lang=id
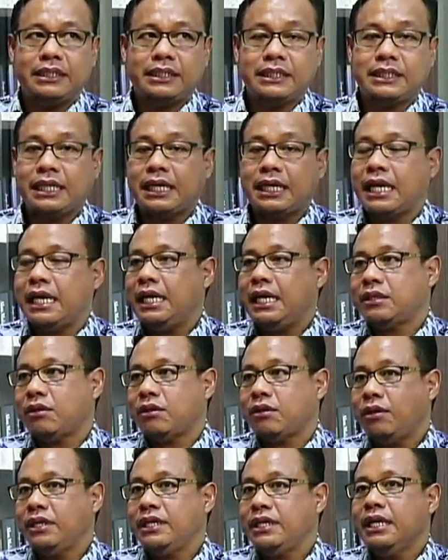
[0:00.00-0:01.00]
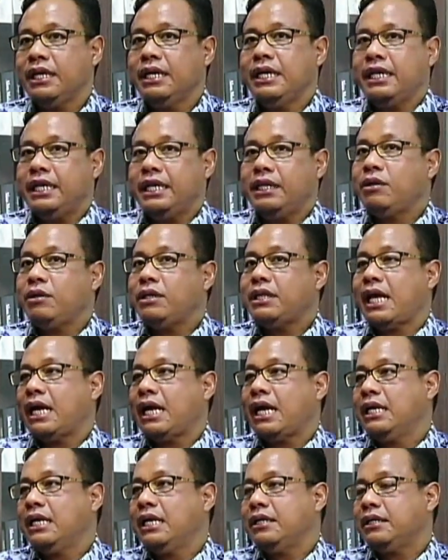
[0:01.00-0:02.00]
secara elektronik, itu kita
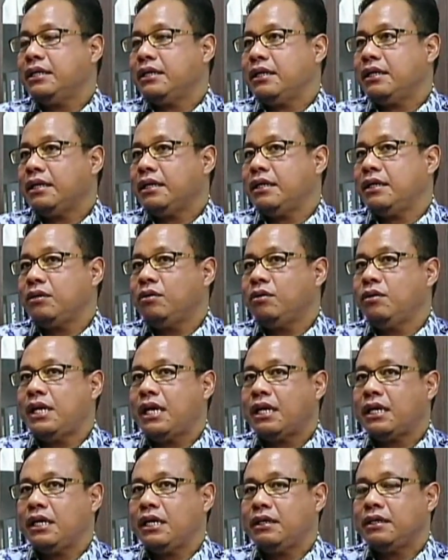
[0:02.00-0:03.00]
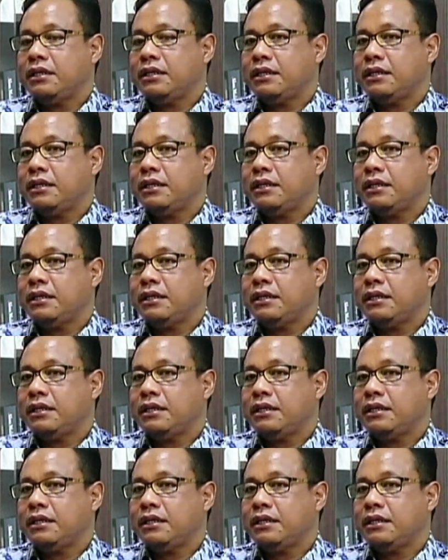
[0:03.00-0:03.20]
akan eh, gunakan